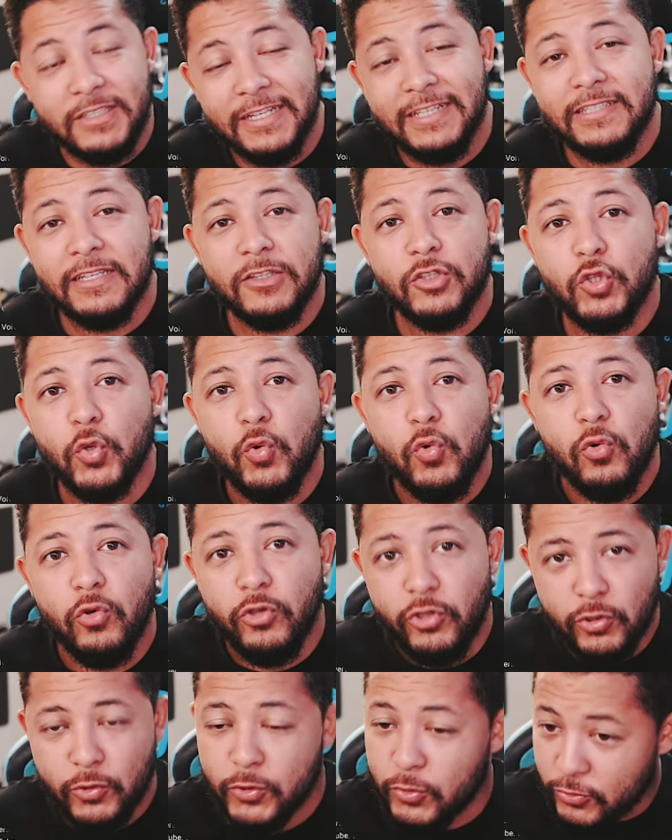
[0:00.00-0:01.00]
estés en tu
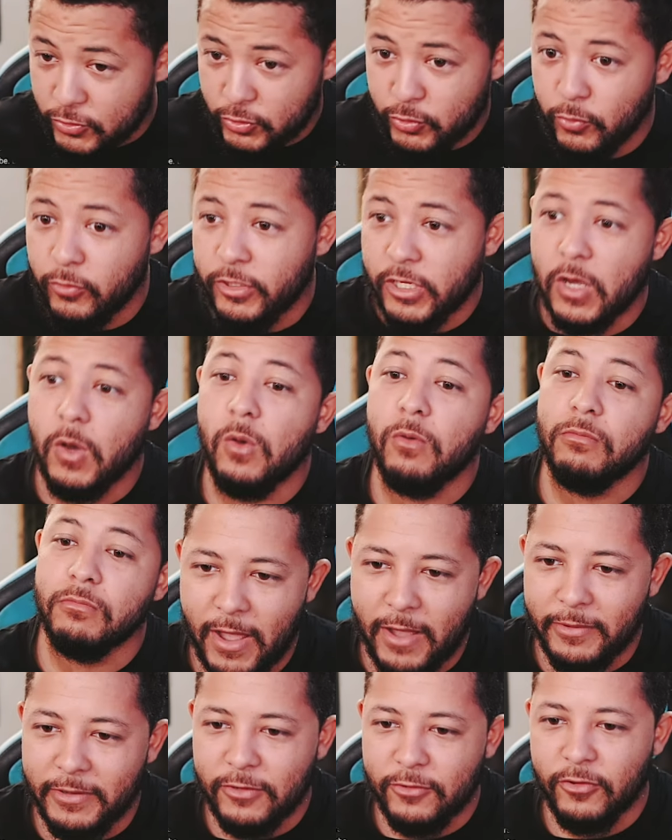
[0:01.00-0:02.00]
YouTube Studio,
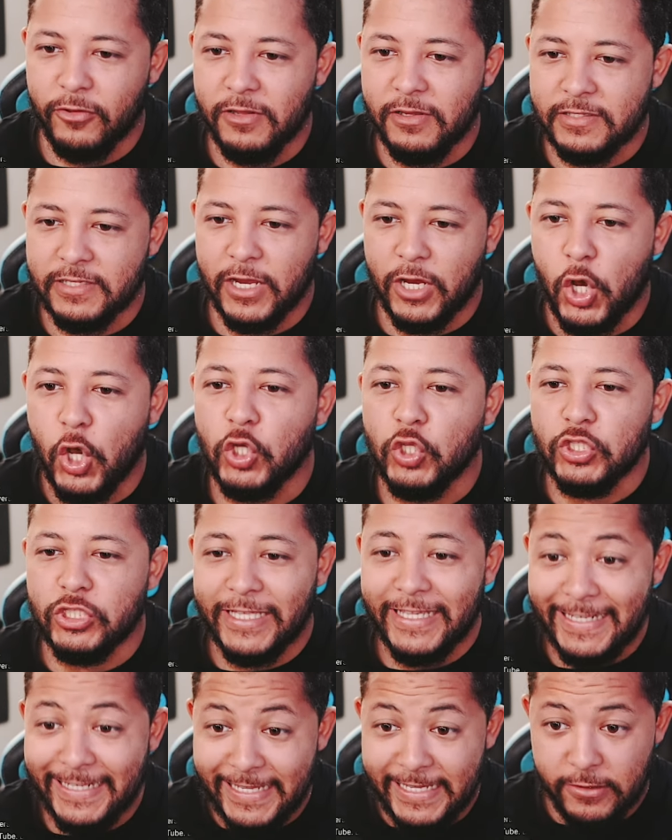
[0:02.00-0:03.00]
va a venir donde dice
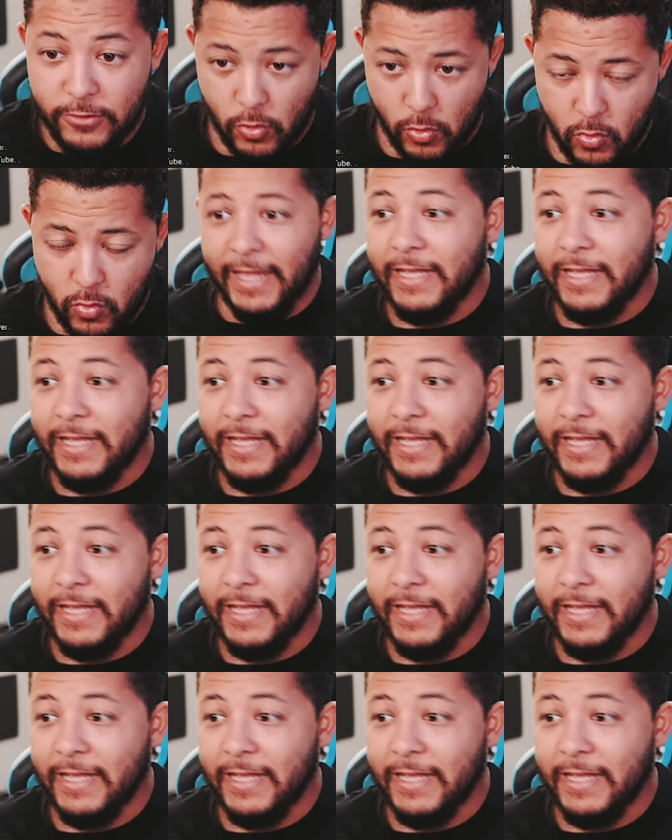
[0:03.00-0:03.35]
contenido.